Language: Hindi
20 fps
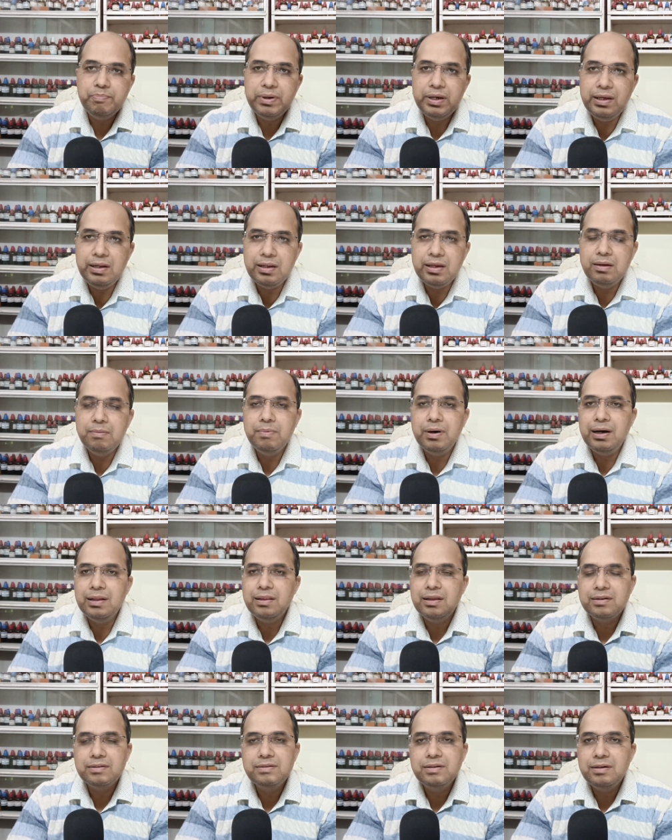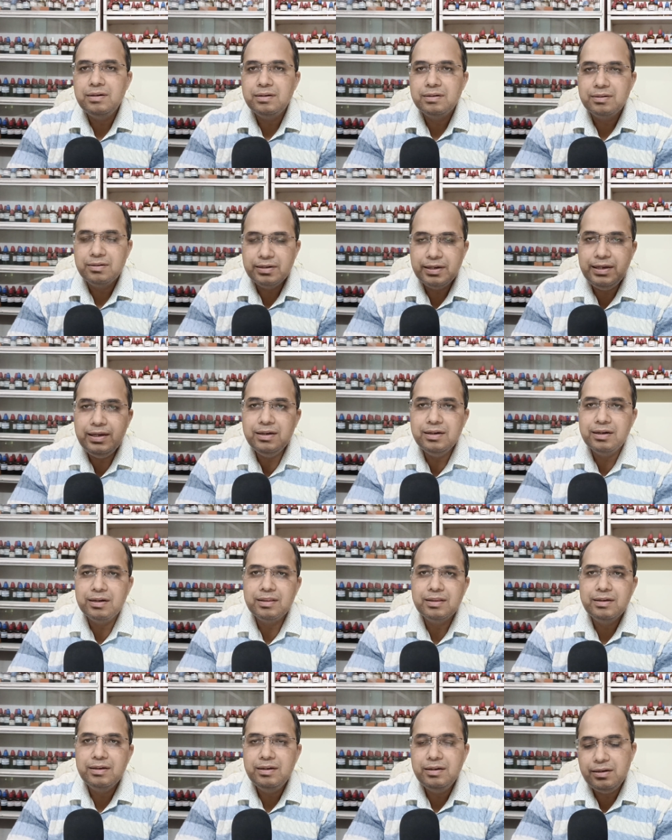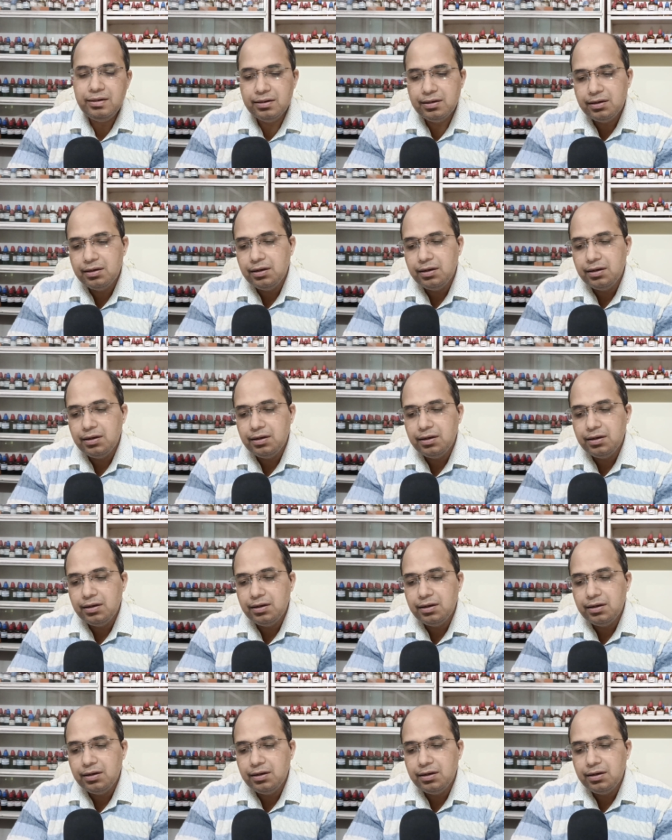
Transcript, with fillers: पेन की बात अक्सर नहीं करते हैं